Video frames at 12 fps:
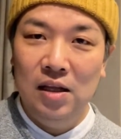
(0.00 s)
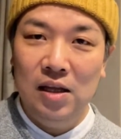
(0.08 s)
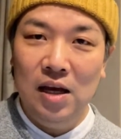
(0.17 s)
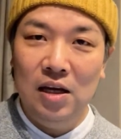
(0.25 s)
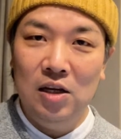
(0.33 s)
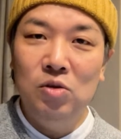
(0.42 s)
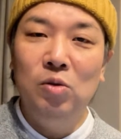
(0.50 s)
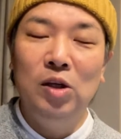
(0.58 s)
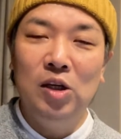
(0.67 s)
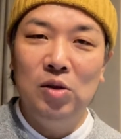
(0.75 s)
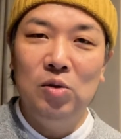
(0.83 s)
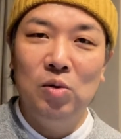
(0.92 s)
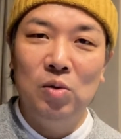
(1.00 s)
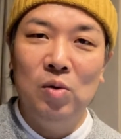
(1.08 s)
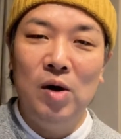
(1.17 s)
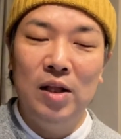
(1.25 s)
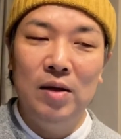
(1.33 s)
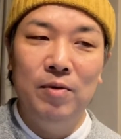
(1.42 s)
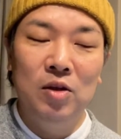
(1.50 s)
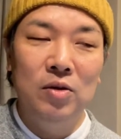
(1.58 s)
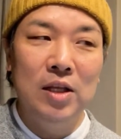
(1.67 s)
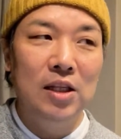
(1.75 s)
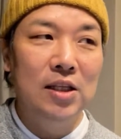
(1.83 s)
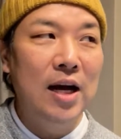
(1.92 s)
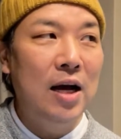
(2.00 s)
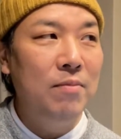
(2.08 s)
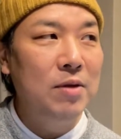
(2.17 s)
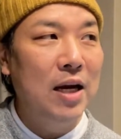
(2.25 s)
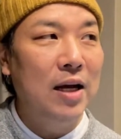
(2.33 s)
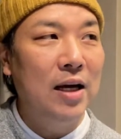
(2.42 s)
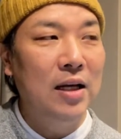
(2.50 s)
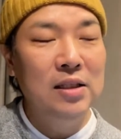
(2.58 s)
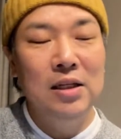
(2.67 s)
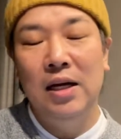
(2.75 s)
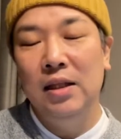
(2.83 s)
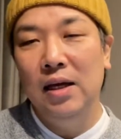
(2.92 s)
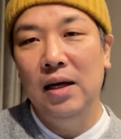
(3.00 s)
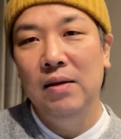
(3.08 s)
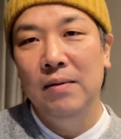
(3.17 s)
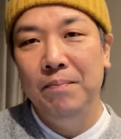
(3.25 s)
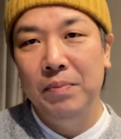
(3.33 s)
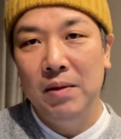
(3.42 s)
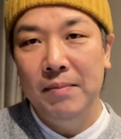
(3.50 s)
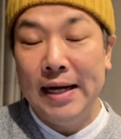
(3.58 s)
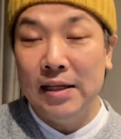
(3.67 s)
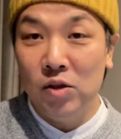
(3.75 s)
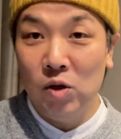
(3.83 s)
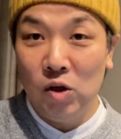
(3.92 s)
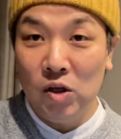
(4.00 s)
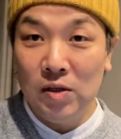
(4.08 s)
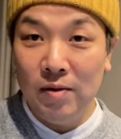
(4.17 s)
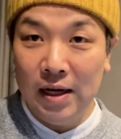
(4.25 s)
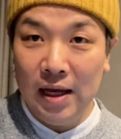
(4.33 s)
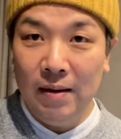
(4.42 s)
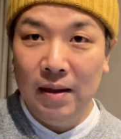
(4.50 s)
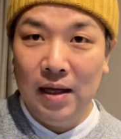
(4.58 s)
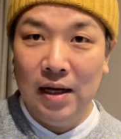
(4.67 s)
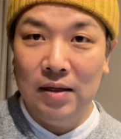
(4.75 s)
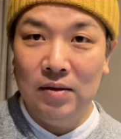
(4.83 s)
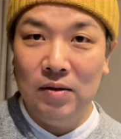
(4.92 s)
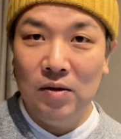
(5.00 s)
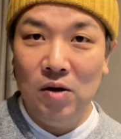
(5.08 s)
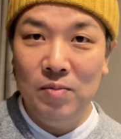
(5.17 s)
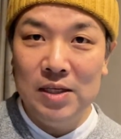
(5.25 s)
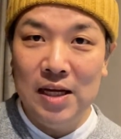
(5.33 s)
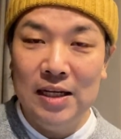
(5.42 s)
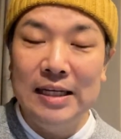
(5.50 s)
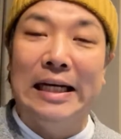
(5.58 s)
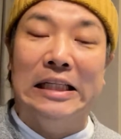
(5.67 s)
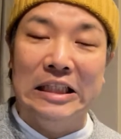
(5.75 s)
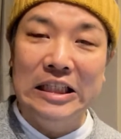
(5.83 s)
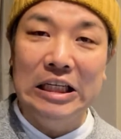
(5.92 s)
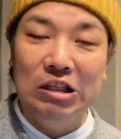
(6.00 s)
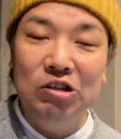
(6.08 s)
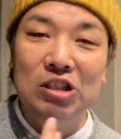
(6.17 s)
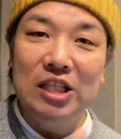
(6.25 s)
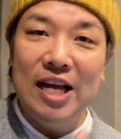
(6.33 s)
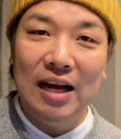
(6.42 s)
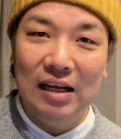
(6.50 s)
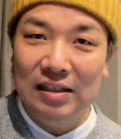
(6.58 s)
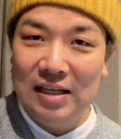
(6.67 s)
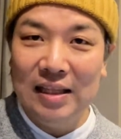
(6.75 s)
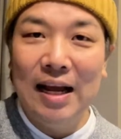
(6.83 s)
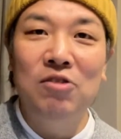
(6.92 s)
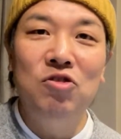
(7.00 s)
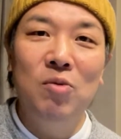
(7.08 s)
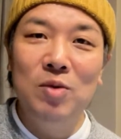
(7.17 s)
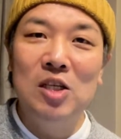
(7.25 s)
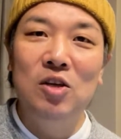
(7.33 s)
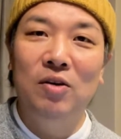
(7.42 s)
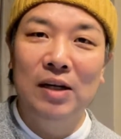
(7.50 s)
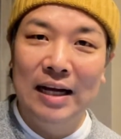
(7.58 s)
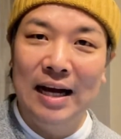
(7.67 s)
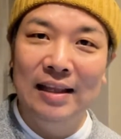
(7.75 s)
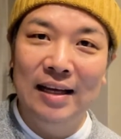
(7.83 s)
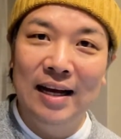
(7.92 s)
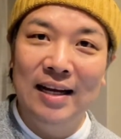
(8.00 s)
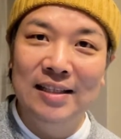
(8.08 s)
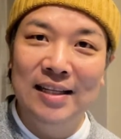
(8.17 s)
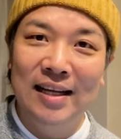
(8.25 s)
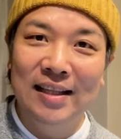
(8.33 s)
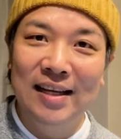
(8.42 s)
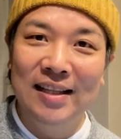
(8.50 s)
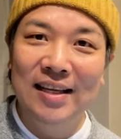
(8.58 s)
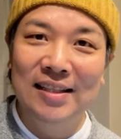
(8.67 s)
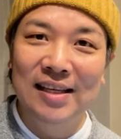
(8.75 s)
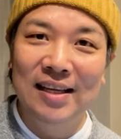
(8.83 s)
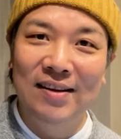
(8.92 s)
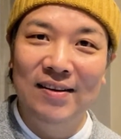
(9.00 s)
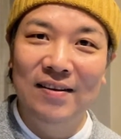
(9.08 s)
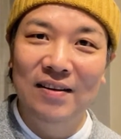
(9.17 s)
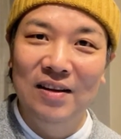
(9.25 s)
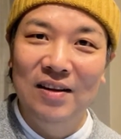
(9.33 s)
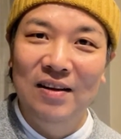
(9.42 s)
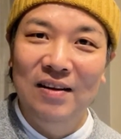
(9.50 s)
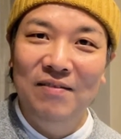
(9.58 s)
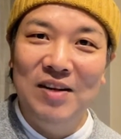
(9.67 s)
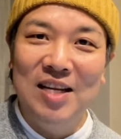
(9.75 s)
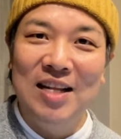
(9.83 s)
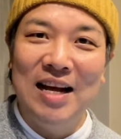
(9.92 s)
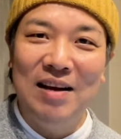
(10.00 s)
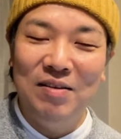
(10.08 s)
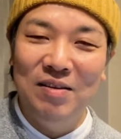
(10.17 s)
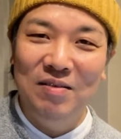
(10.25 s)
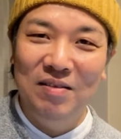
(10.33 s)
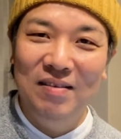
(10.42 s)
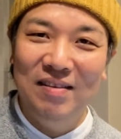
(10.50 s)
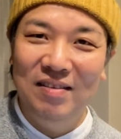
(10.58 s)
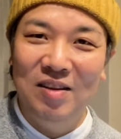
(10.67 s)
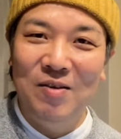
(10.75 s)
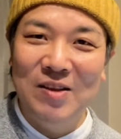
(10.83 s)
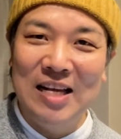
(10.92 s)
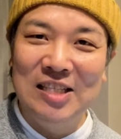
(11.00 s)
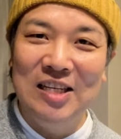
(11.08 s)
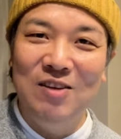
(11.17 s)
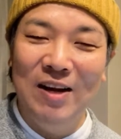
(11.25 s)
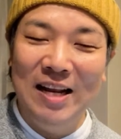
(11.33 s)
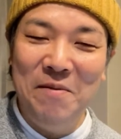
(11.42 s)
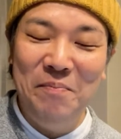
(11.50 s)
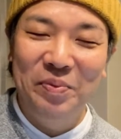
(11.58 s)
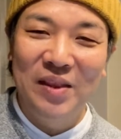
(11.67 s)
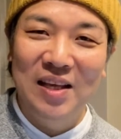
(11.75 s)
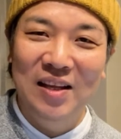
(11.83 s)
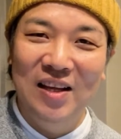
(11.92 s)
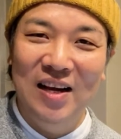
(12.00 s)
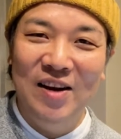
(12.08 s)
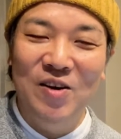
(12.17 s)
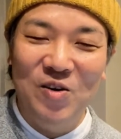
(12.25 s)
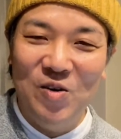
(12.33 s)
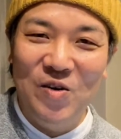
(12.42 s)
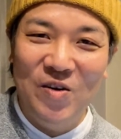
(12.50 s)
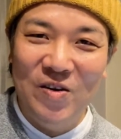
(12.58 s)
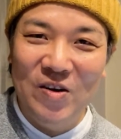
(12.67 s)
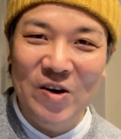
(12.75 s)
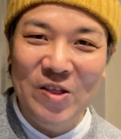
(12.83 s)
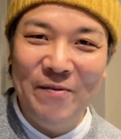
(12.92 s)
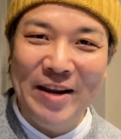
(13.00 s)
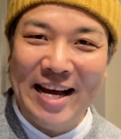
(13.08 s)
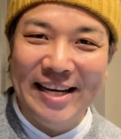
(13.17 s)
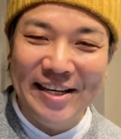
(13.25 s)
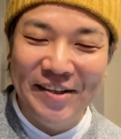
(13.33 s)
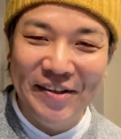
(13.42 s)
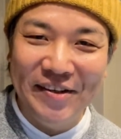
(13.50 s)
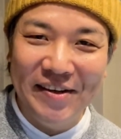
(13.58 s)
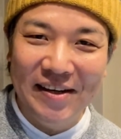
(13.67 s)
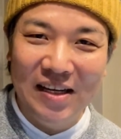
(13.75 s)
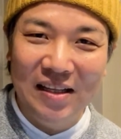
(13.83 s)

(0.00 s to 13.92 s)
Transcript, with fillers: で、一緒にちょっとご飯でもどうですかみたいな感じなんで。まあ、その時はね、あの、お店に行かずに、うちで、じゃあ宅飲みしよっかって感じだったんですけど、まあ、ただ、友達にはね、あの、俺飲めないけど、